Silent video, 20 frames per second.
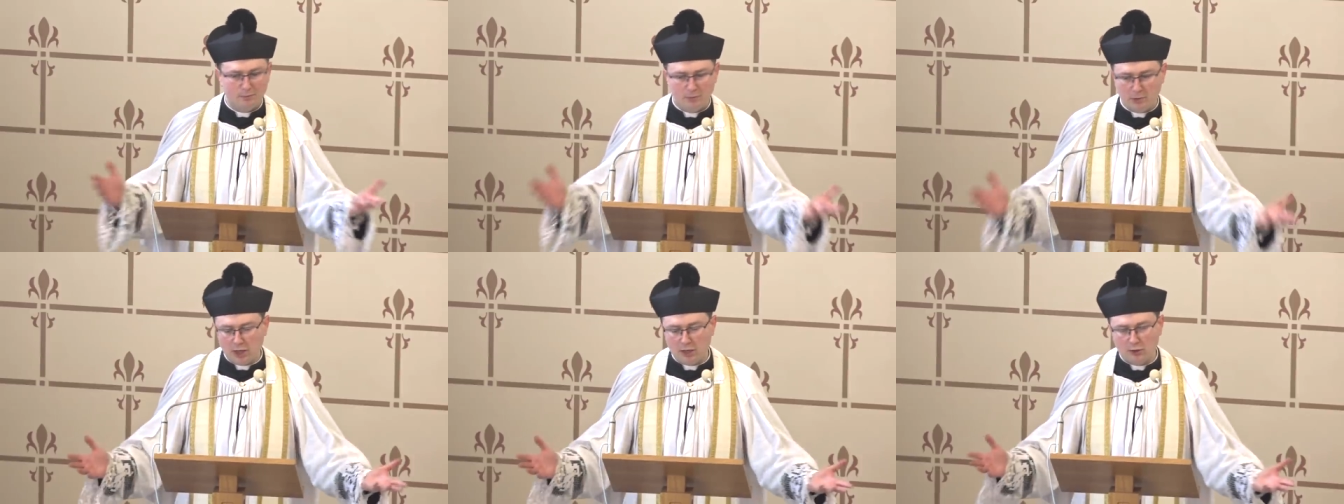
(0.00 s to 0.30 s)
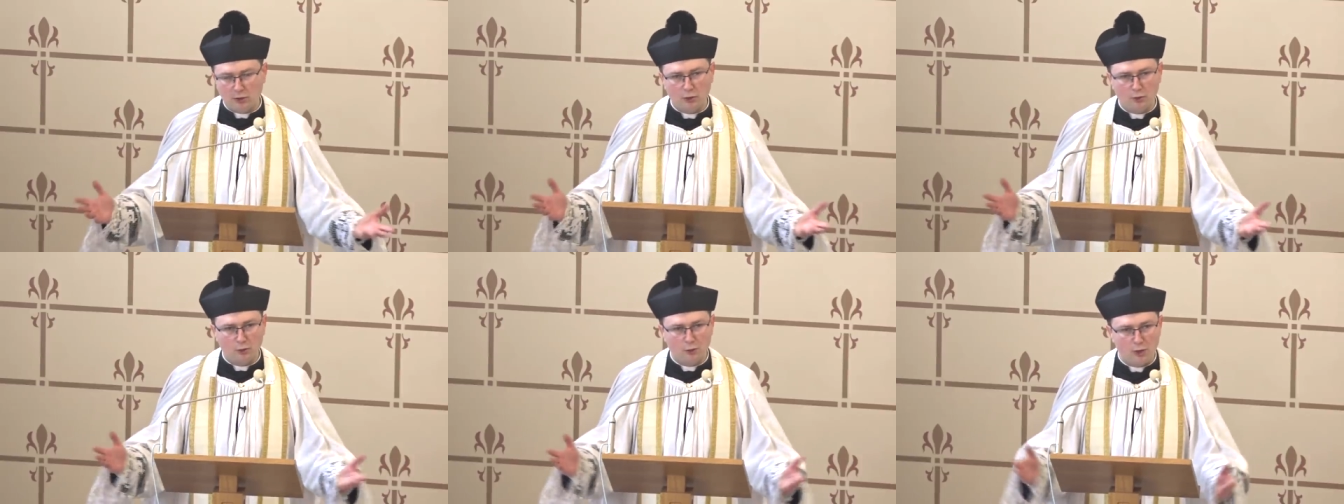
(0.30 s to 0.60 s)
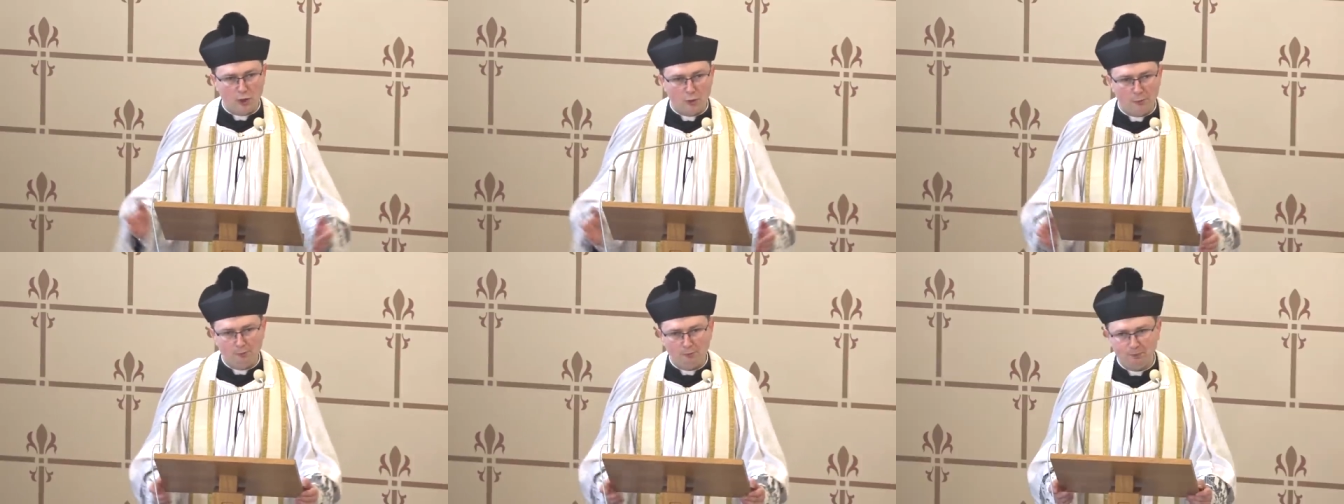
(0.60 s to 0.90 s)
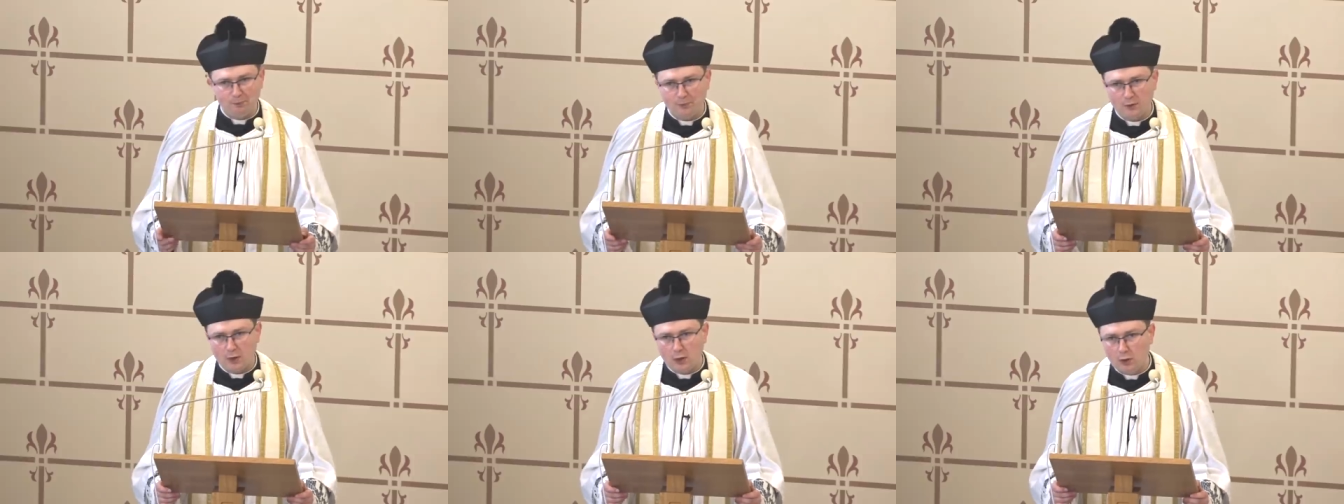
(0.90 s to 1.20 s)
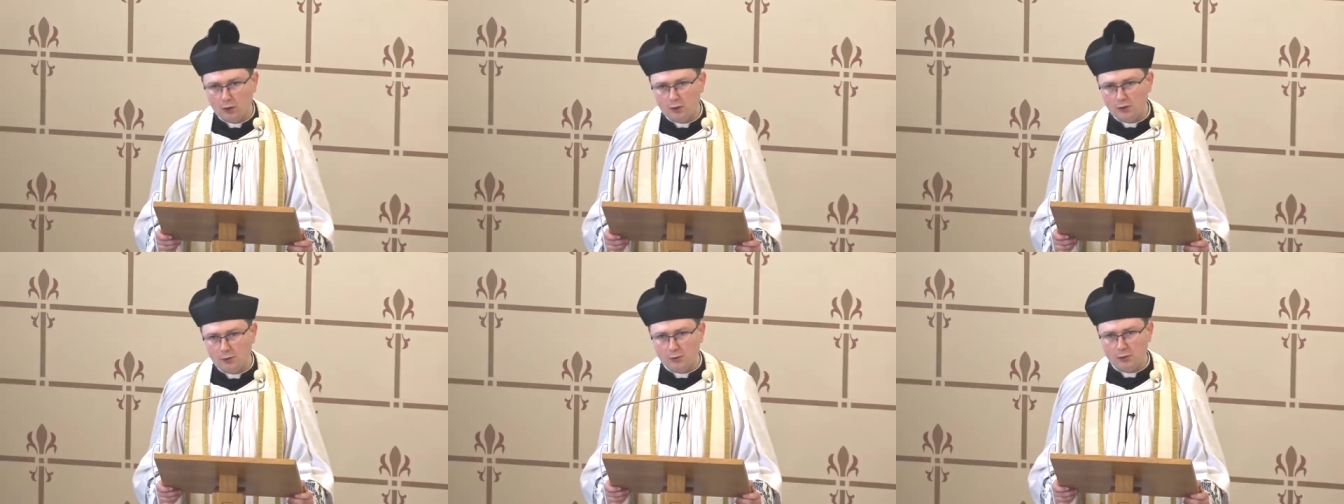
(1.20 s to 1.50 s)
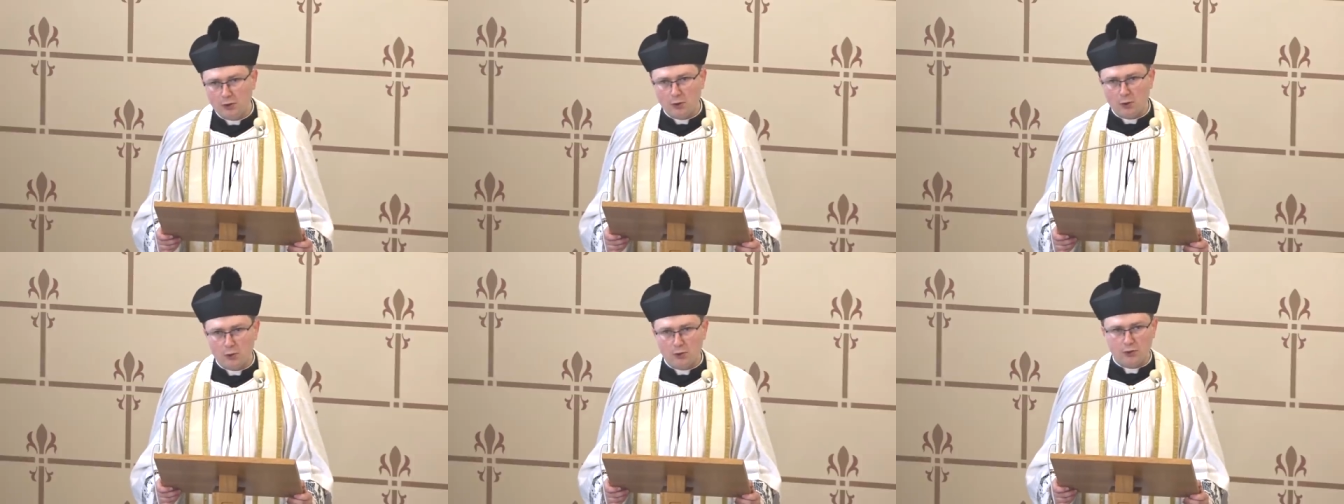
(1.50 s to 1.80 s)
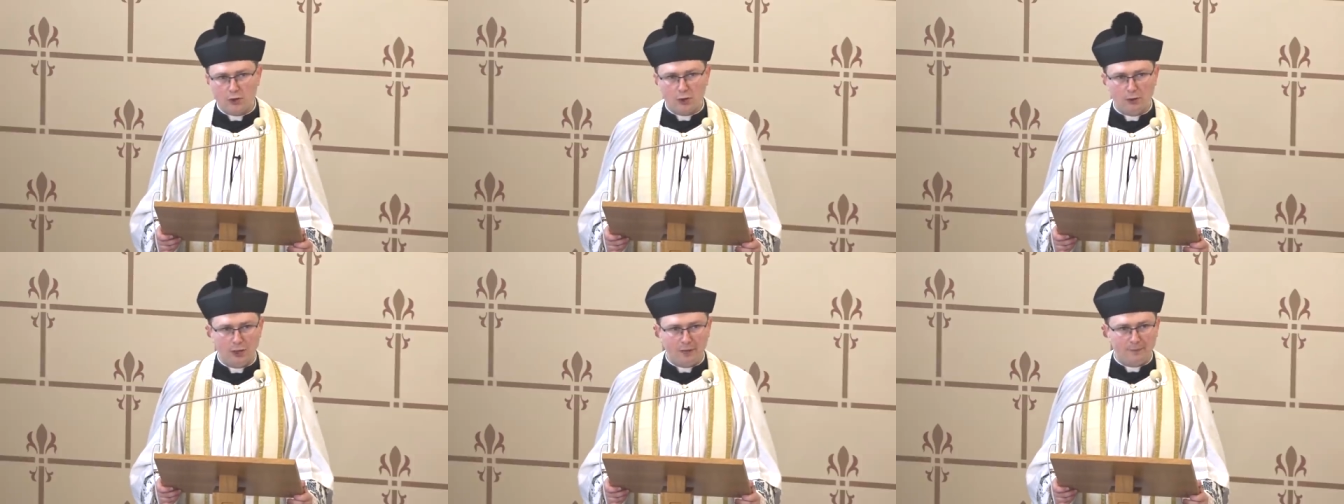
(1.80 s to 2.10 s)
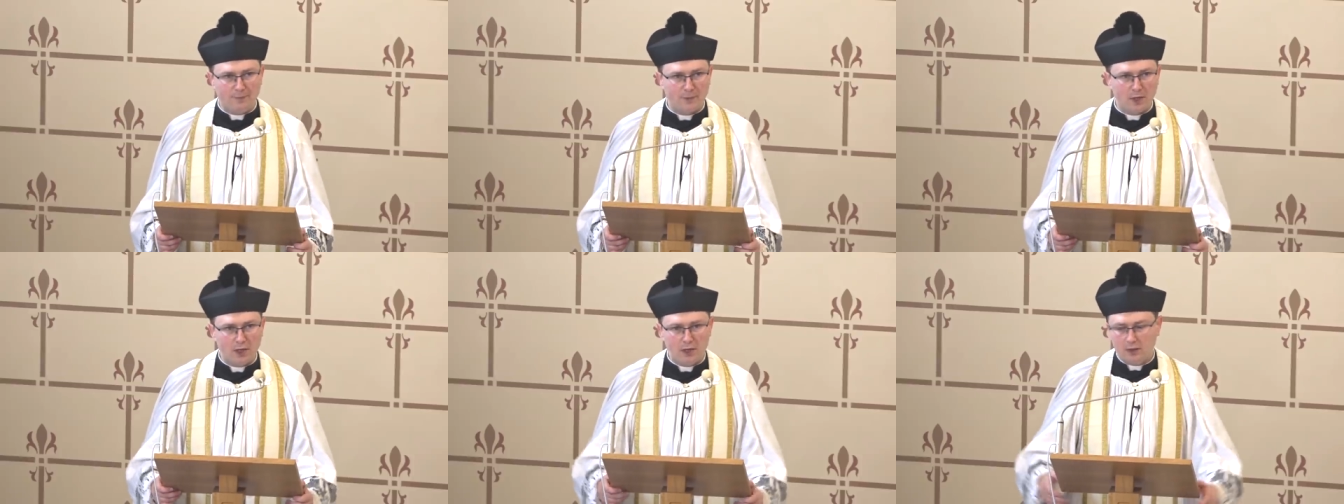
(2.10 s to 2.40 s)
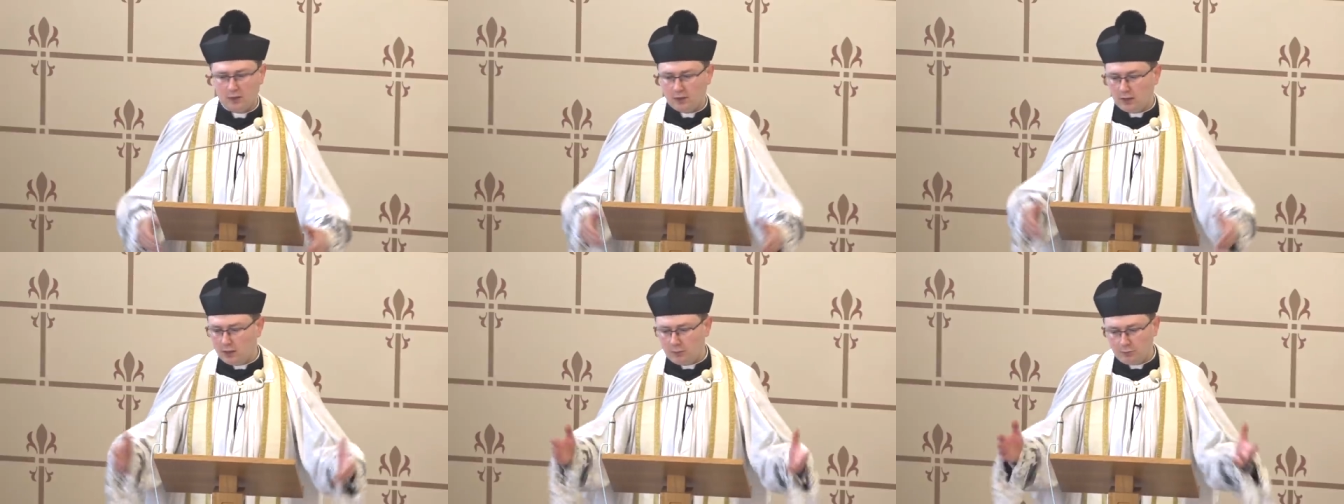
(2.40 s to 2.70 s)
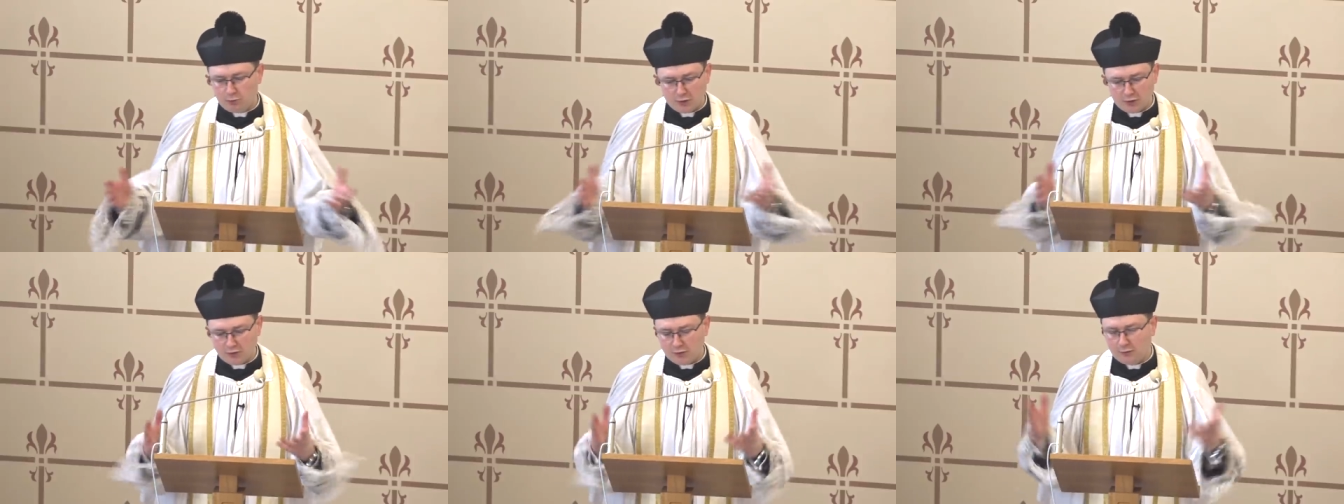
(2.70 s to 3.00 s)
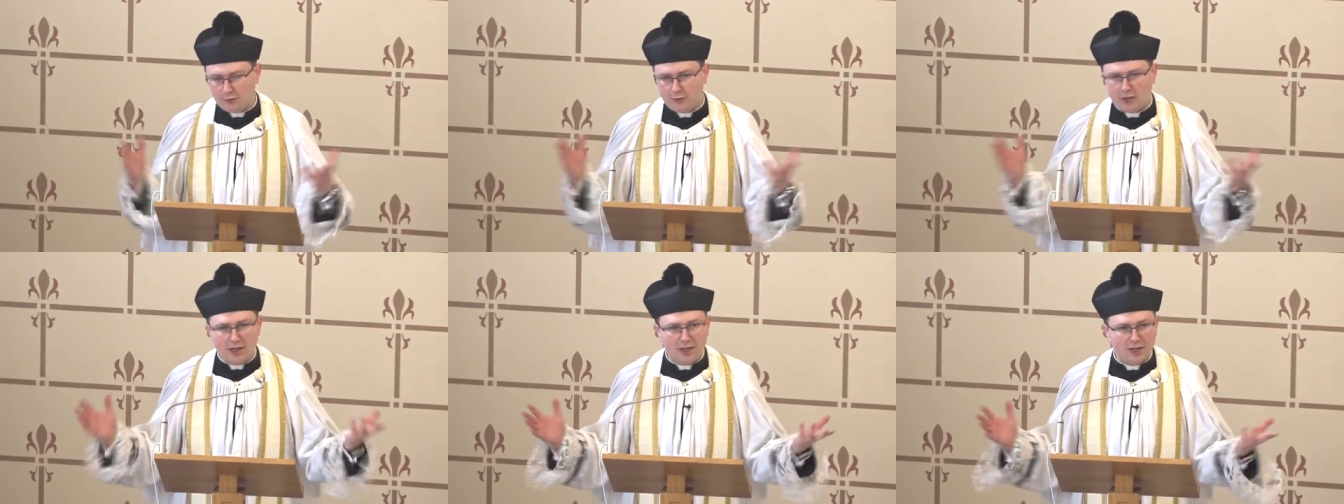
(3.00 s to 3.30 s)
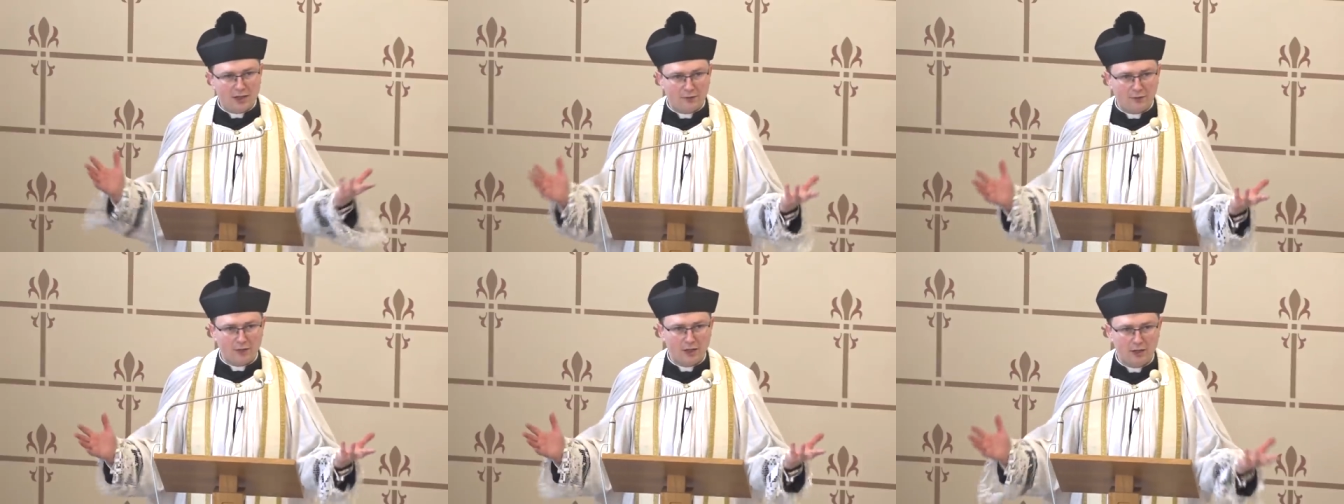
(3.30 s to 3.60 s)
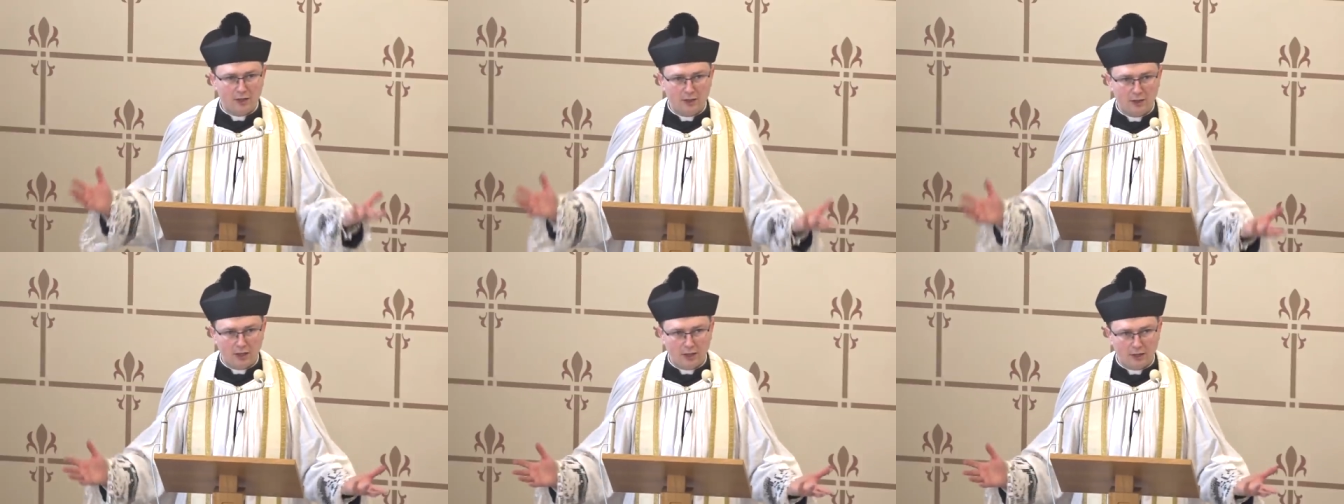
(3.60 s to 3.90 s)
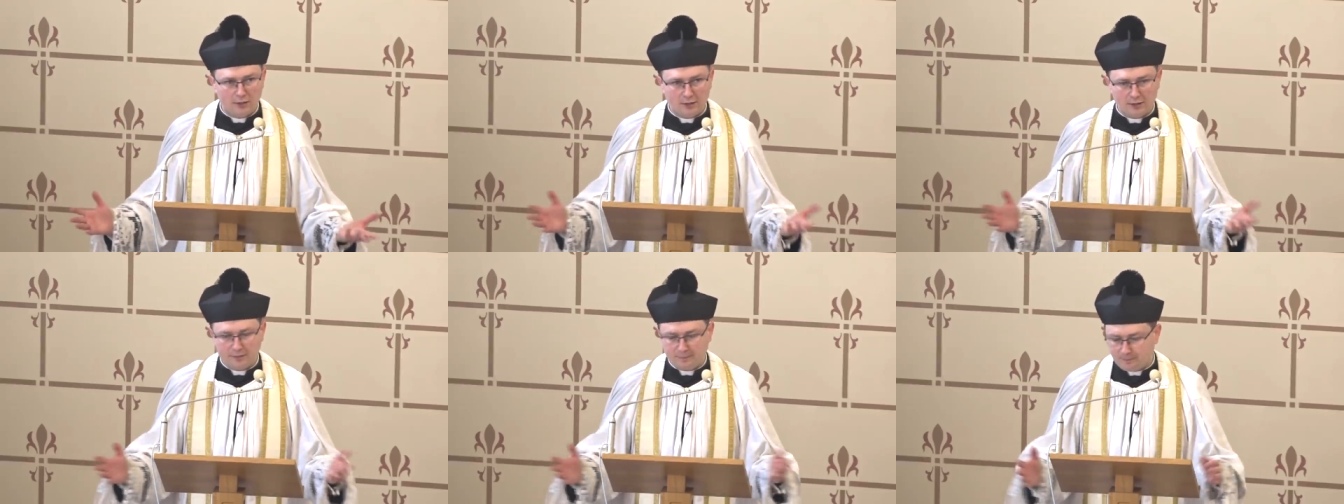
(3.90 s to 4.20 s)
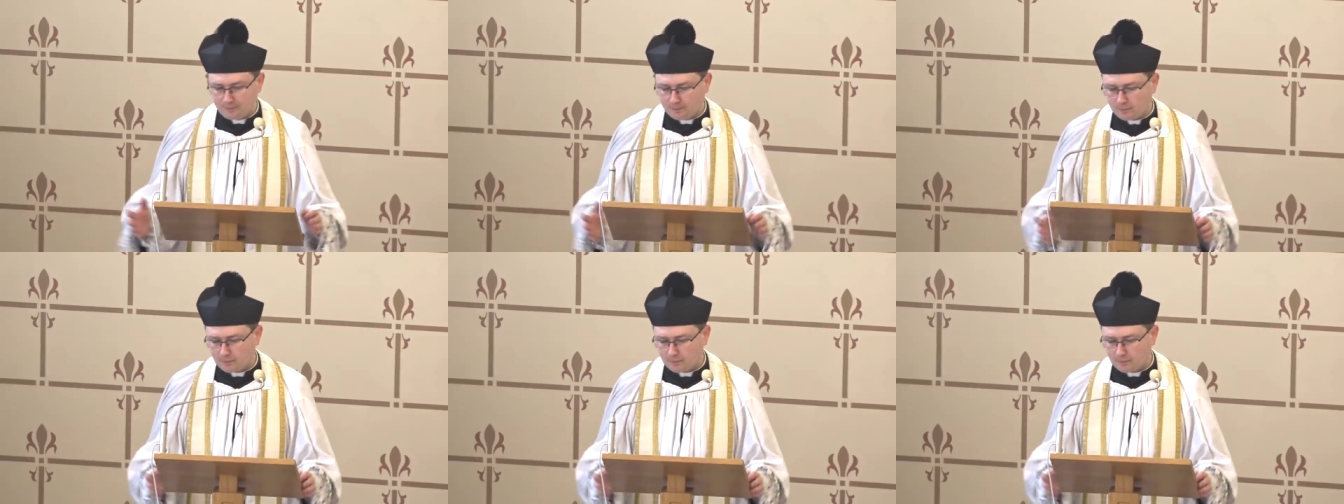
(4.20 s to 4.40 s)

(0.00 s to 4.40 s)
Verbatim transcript: praktykują, chodzą do kościoła i przez wiele, wiele lat